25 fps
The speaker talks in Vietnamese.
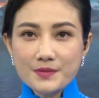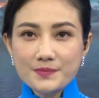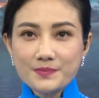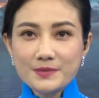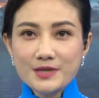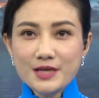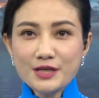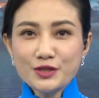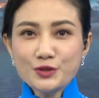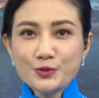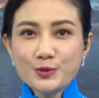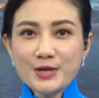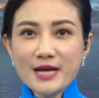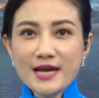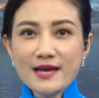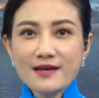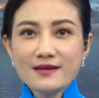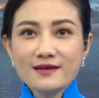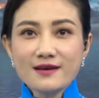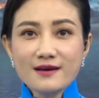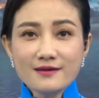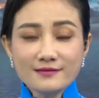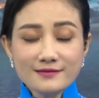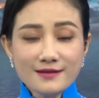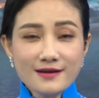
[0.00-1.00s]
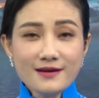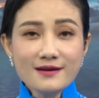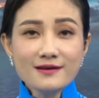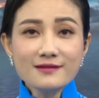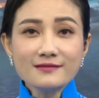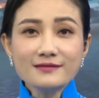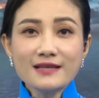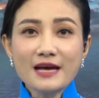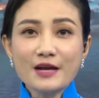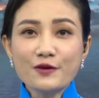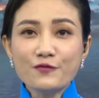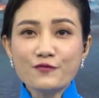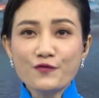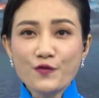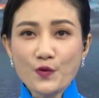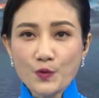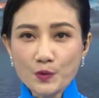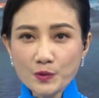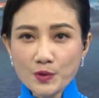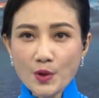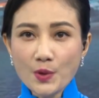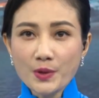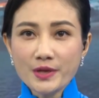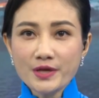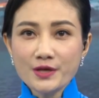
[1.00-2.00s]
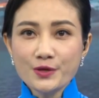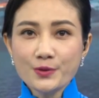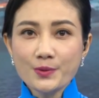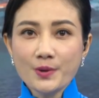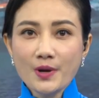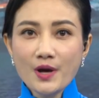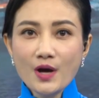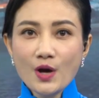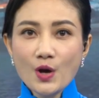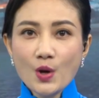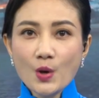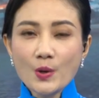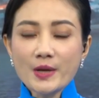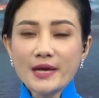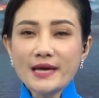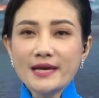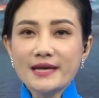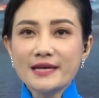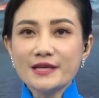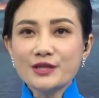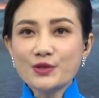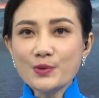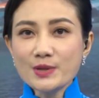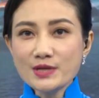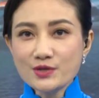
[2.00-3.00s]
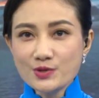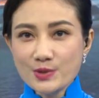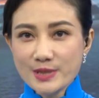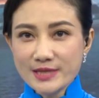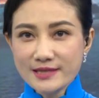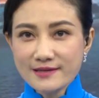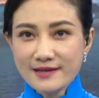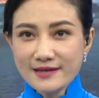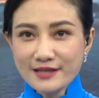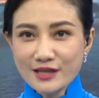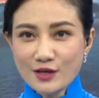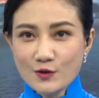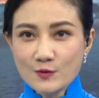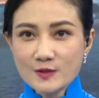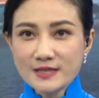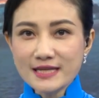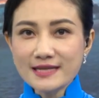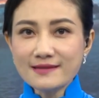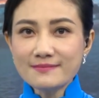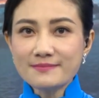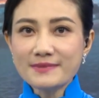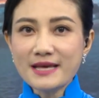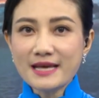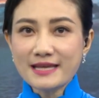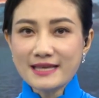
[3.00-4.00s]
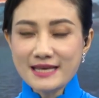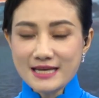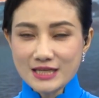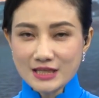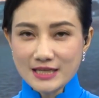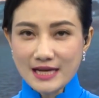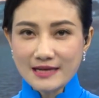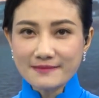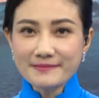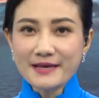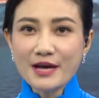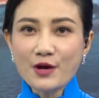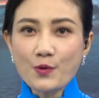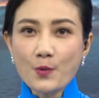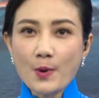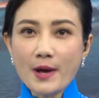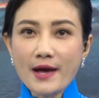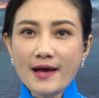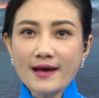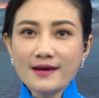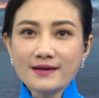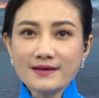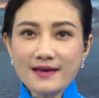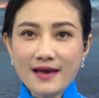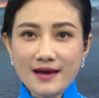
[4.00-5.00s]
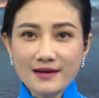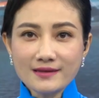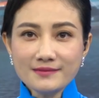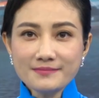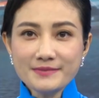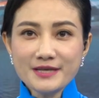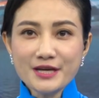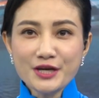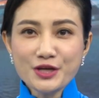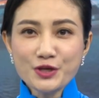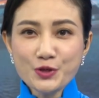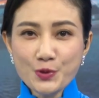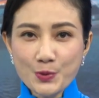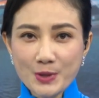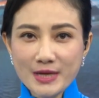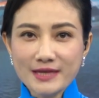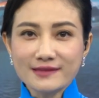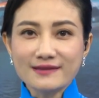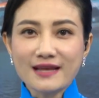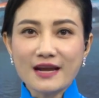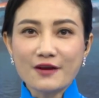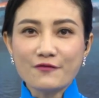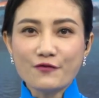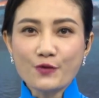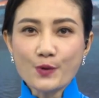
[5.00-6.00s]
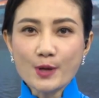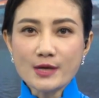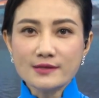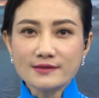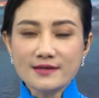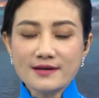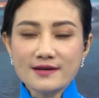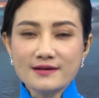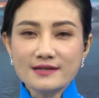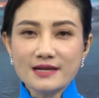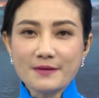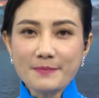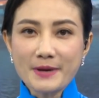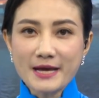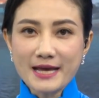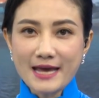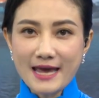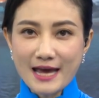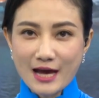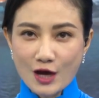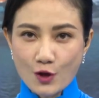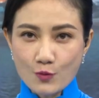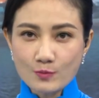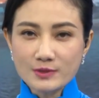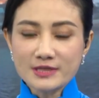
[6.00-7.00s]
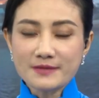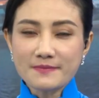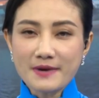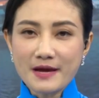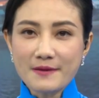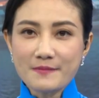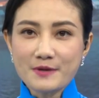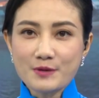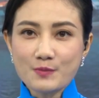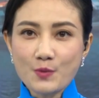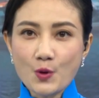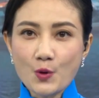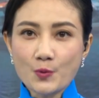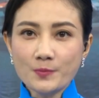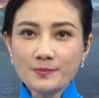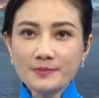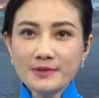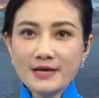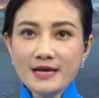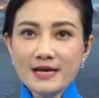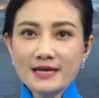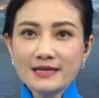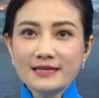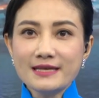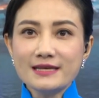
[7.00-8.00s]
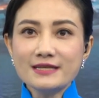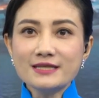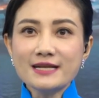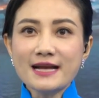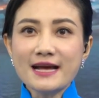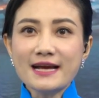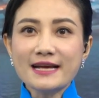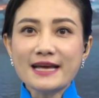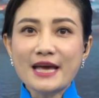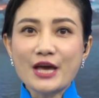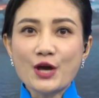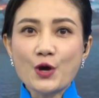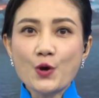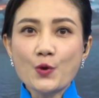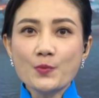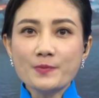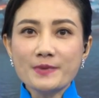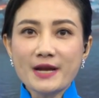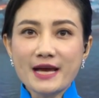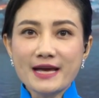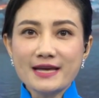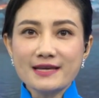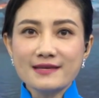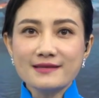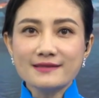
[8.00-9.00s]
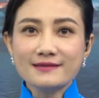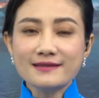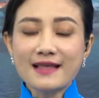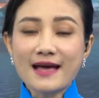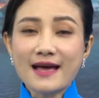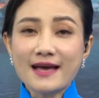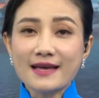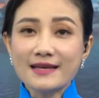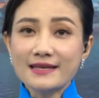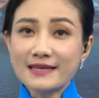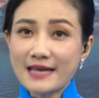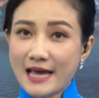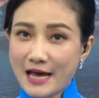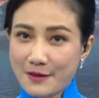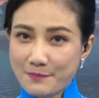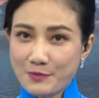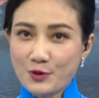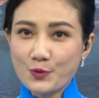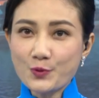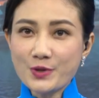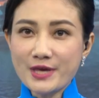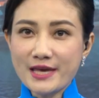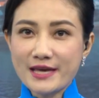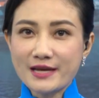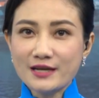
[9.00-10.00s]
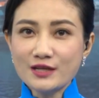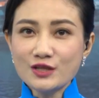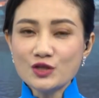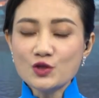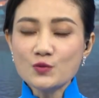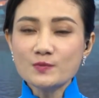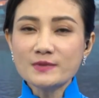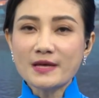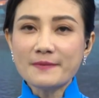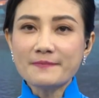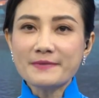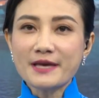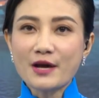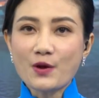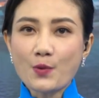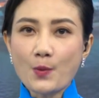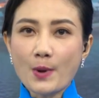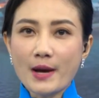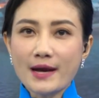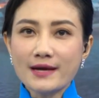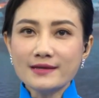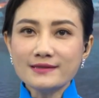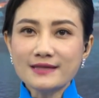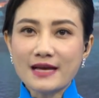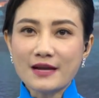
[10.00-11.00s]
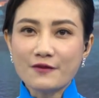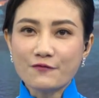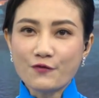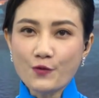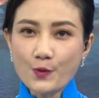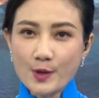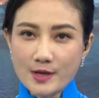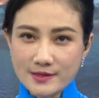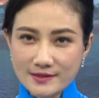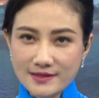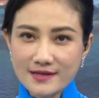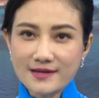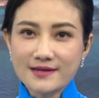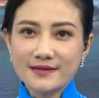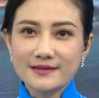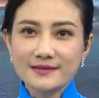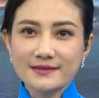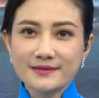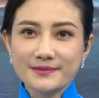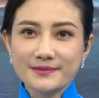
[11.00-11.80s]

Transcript: Với chủ đề Cần Thơ, thành phố tôi yêu, hội nghị tuyên truyền giới thiệu sách và di sản văn hóa gắn với du lịch thành phố Cần Thơ năm 2024 diễn ra ngày hôm nay tại nhà biểu diễn Trung tâm văn hóa thành phố Cần Thơ.